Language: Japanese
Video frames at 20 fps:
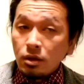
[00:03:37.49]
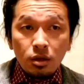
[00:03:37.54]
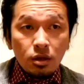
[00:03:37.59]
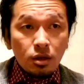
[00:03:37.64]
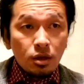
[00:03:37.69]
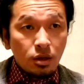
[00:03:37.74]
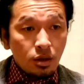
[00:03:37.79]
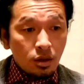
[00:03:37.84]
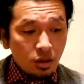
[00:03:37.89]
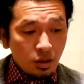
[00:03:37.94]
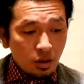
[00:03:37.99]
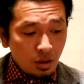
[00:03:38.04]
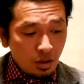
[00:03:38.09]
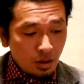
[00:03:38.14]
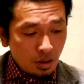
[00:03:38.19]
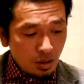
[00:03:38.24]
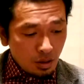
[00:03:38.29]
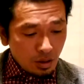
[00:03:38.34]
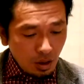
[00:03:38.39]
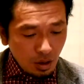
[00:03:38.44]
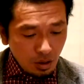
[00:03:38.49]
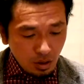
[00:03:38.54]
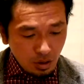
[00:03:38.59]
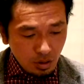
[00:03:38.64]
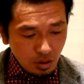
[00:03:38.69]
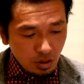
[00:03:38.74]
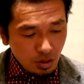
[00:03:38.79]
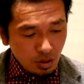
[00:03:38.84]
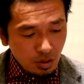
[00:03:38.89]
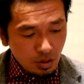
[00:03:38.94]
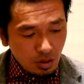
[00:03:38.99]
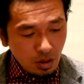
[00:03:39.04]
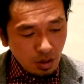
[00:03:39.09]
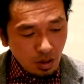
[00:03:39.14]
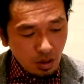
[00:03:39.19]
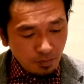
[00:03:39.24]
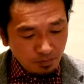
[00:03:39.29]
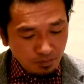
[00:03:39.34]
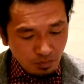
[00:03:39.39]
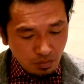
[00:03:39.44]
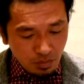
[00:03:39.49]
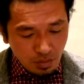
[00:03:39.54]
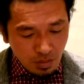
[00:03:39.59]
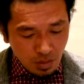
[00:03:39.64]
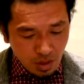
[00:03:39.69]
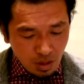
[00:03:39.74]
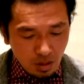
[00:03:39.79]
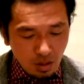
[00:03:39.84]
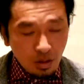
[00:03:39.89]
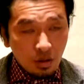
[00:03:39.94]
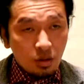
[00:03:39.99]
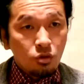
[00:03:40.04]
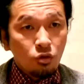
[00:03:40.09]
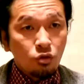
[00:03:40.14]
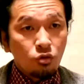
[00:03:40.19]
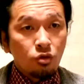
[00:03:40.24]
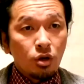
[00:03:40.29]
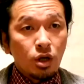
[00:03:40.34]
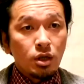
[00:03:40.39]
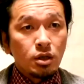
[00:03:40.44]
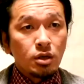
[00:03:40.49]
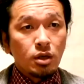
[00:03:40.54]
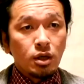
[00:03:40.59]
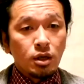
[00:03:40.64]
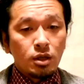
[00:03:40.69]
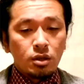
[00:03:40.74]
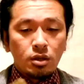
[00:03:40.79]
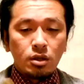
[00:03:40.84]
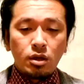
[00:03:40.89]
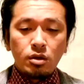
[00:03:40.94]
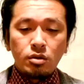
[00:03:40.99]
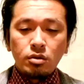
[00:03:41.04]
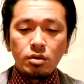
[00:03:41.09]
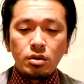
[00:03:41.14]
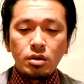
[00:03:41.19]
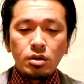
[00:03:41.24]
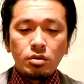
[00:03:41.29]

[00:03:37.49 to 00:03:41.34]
えー、ただしですね、届かなかったんですね。